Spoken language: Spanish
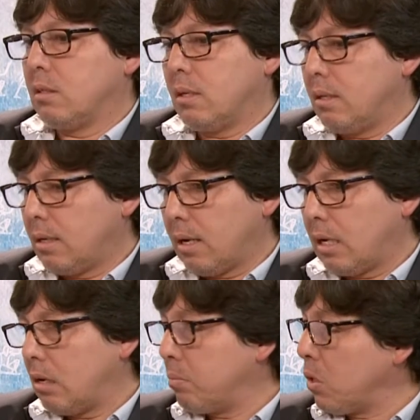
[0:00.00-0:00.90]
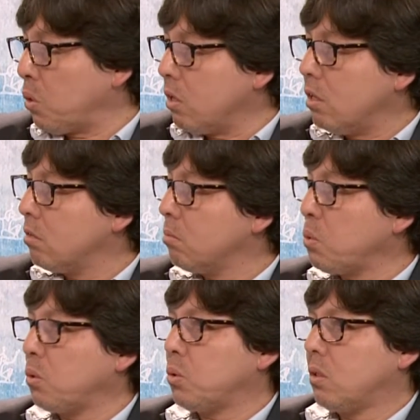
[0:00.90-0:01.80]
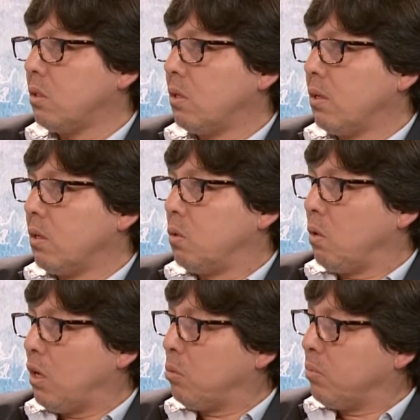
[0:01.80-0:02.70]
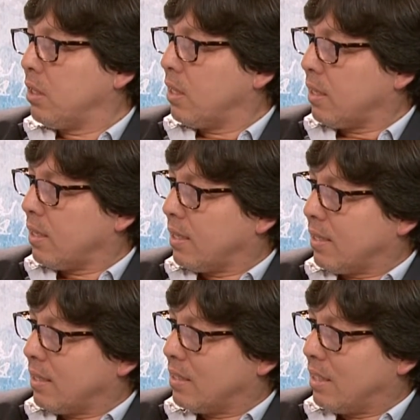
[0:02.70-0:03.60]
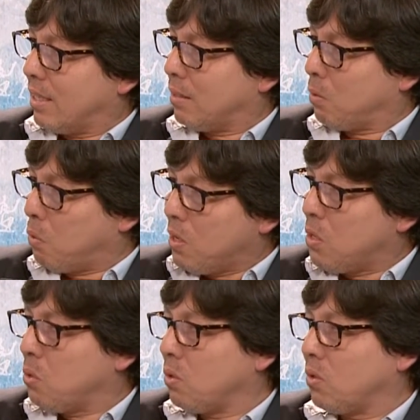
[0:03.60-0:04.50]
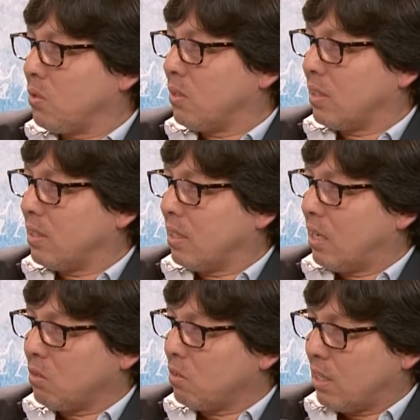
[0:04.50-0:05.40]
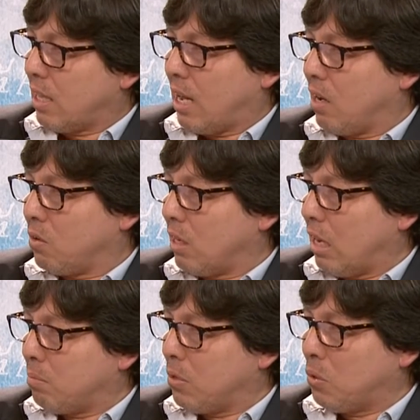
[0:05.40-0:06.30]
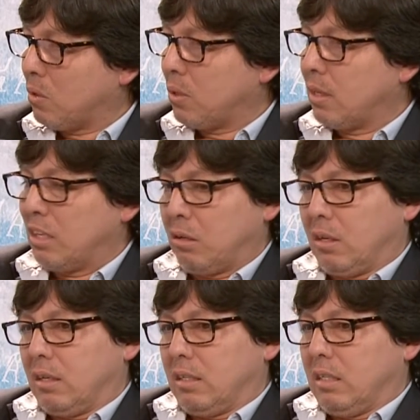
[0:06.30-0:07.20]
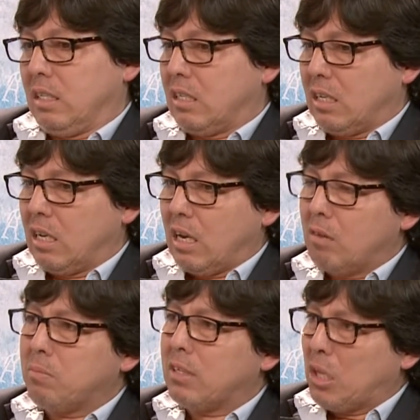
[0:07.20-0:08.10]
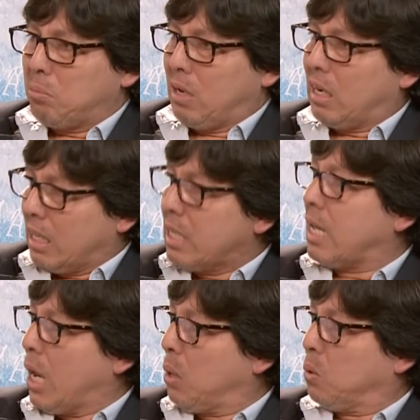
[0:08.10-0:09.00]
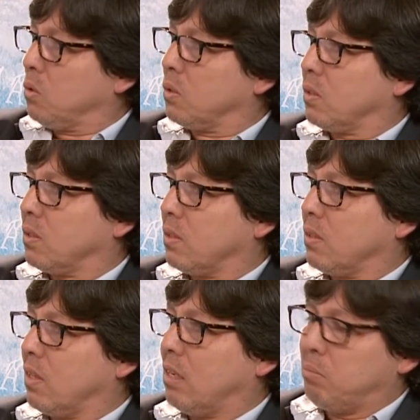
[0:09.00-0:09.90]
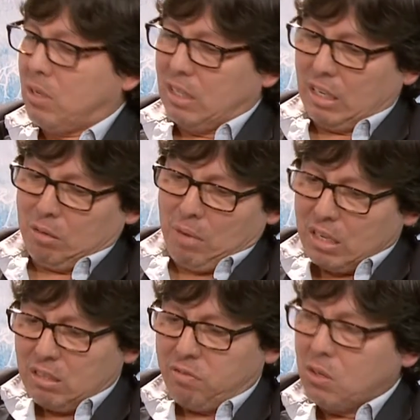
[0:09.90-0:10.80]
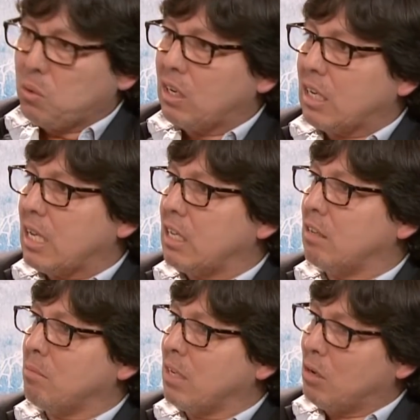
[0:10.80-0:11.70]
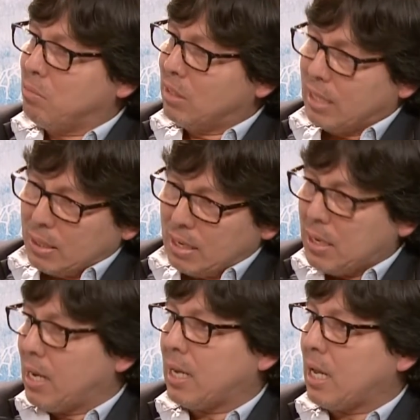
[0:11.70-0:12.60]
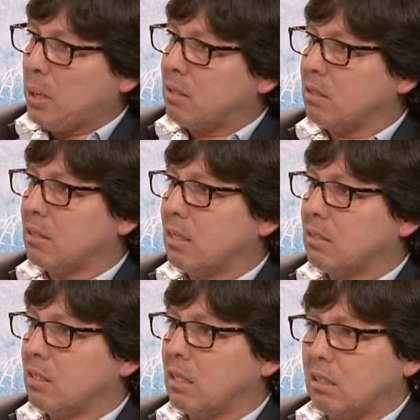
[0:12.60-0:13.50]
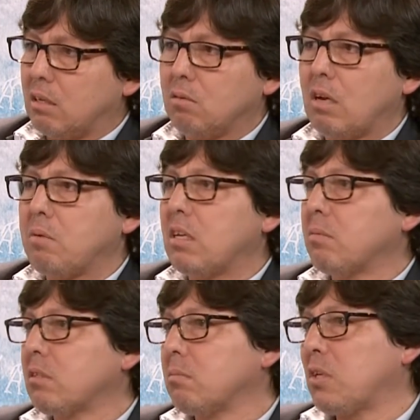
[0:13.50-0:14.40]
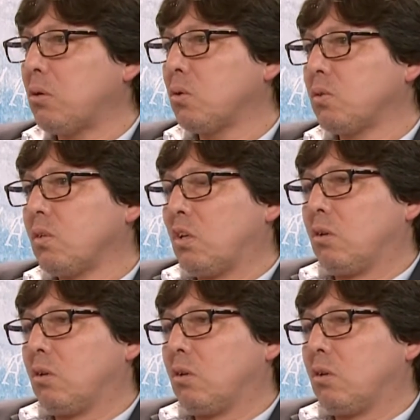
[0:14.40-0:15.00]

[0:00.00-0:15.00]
se dedican al, periodismo. No hay un poeta que, esté excluido de la sociedad o del ámbito ni siquiera el poeta más radical, mm. ¿no? El poeta que más se enfrentó al régimen, el poeta que salía a las calles, etcétera, etcétera, tiene una vida más o menos